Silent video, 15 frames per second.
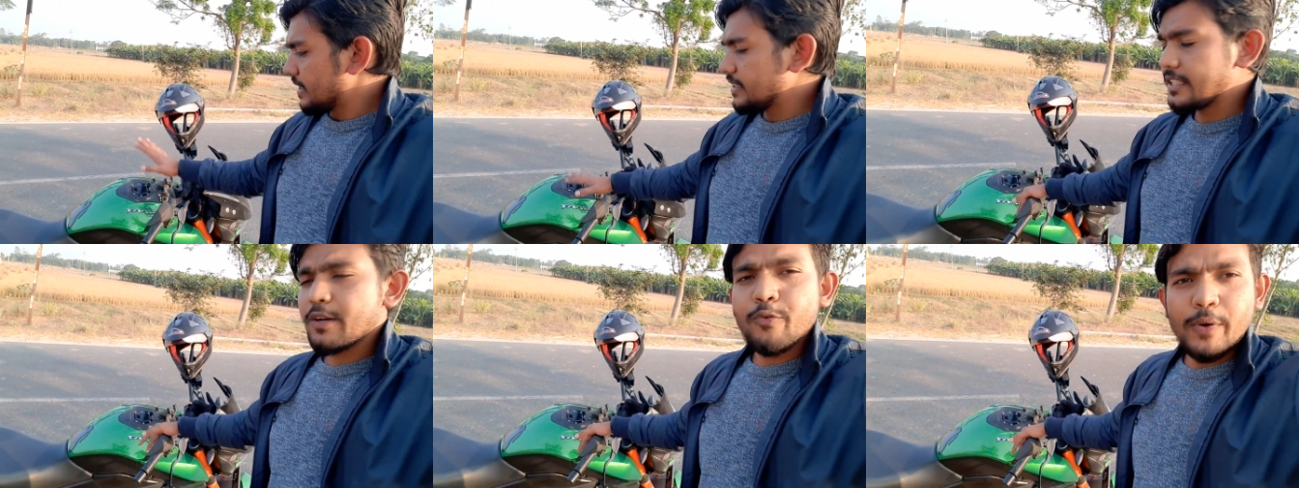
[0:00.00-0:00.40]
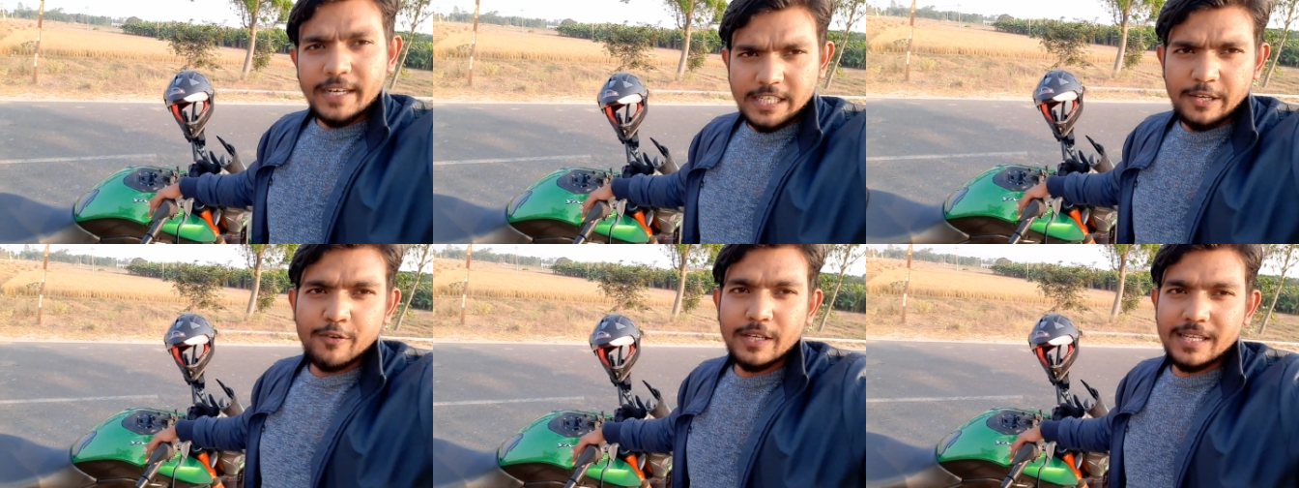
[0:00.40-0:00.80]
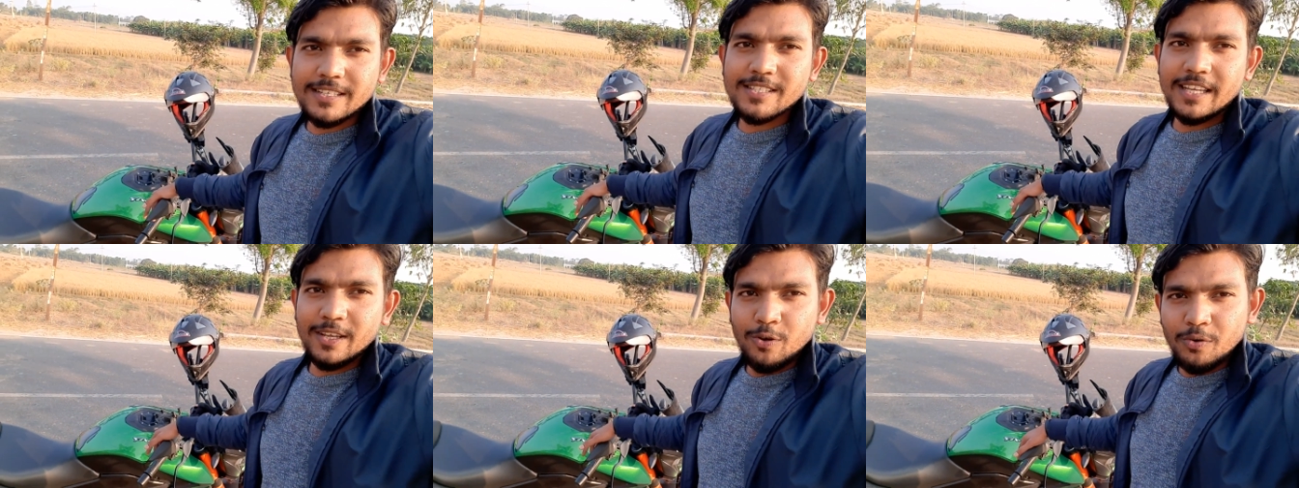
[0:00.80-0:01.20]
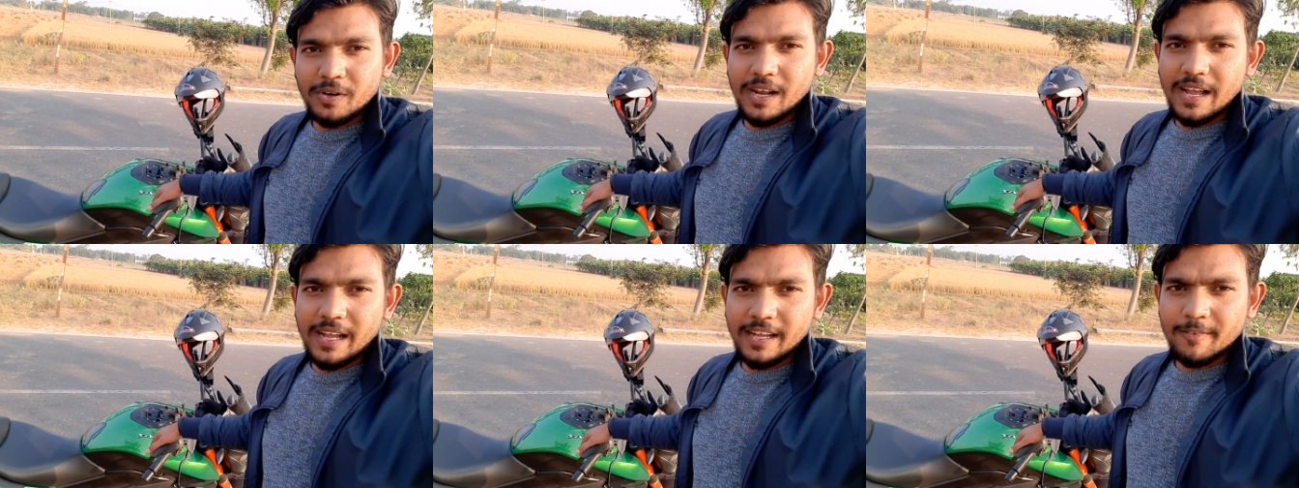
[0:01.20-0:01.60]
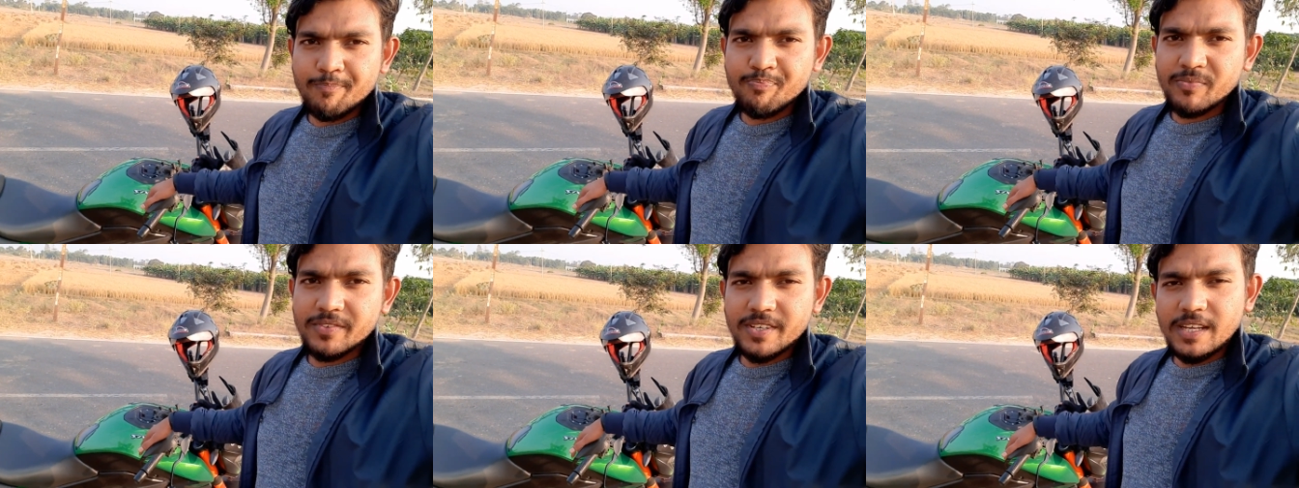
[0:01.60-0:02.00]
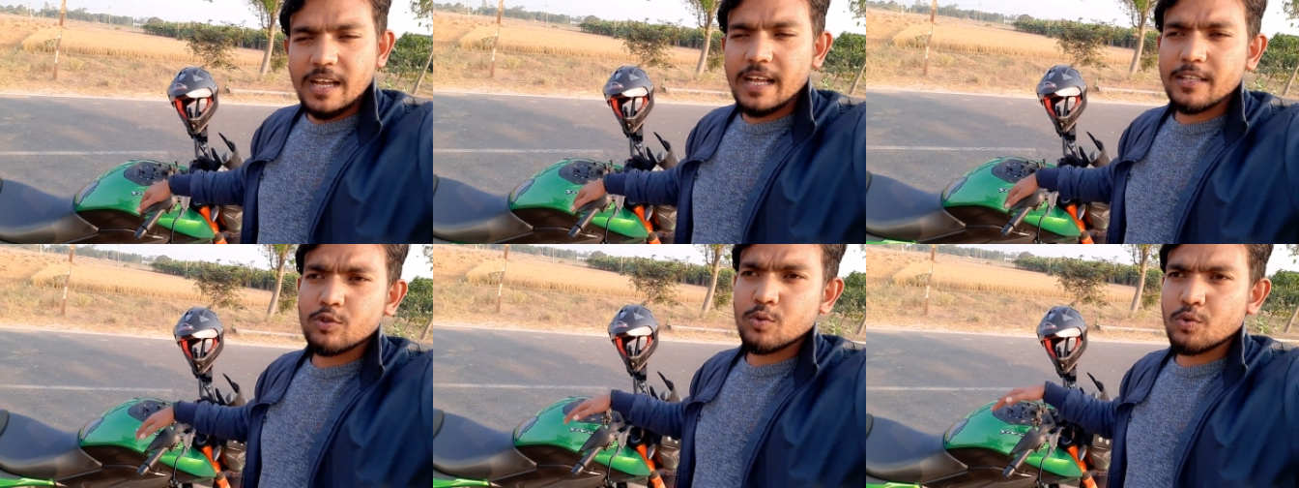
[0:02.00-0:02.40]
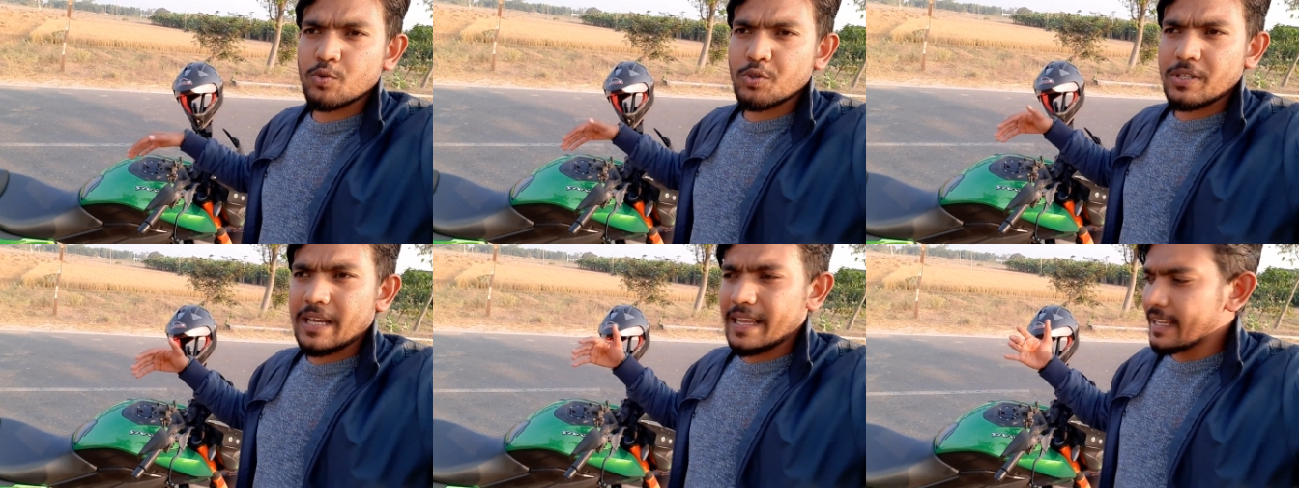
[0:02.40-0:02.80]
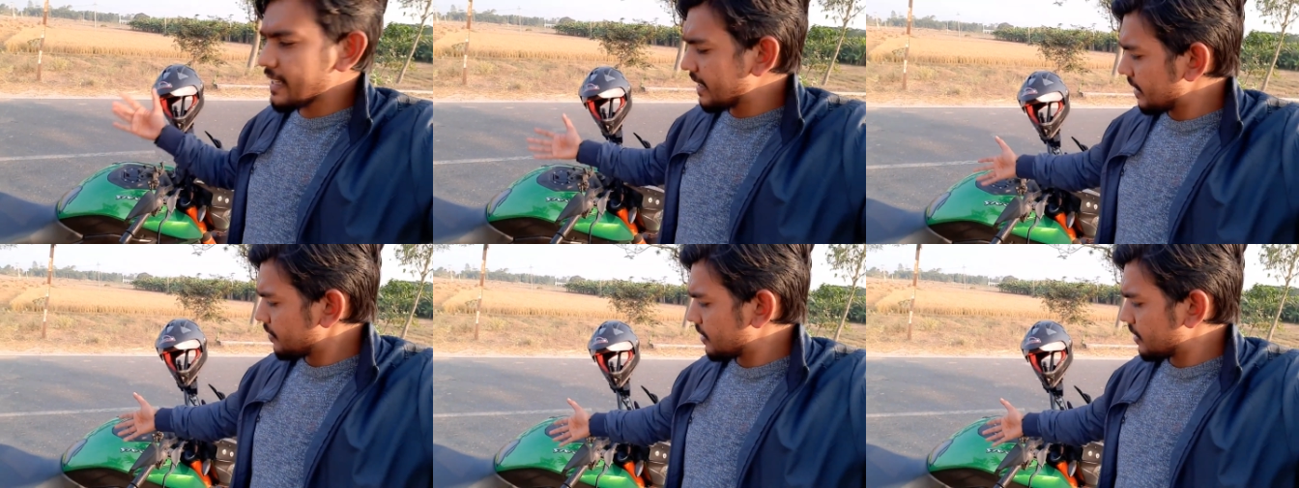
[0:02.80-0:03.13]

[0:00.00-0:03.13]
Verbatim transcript: ये वेट की वजह से ही हो रहा है जी हाँ तो कहीं